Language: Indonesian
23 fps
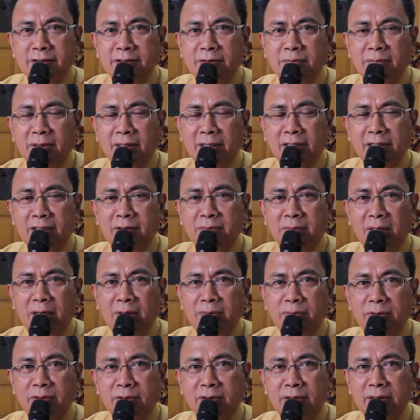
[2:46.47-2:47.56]
semakin
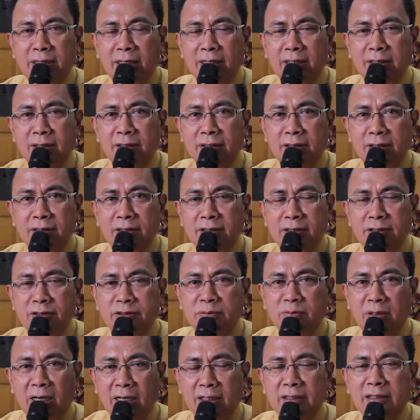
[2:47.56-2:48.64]
makmur dan uh,
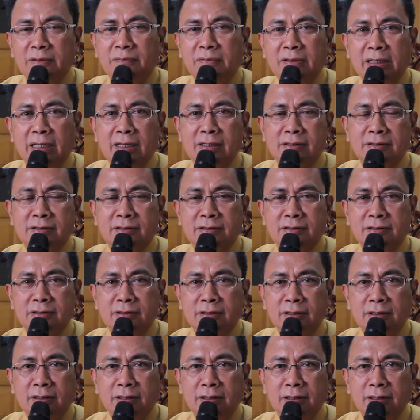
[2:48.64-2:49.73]
semua aktivitas
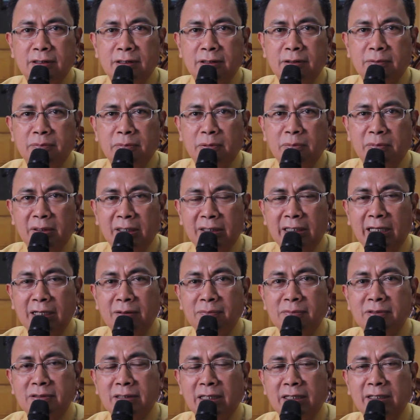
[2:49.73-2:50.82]

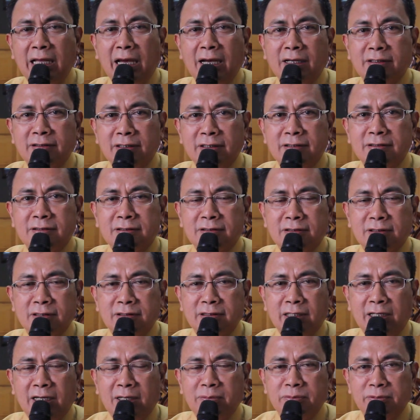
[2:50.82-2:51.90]
pemerintahan bisa diakses
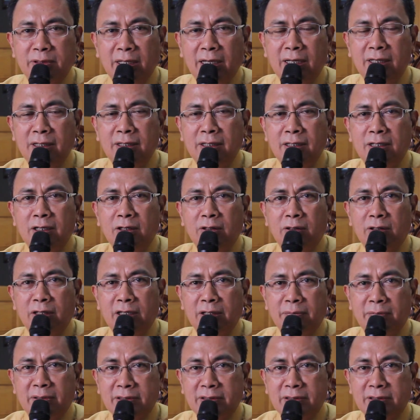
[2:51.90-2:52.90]
secara mudah oleh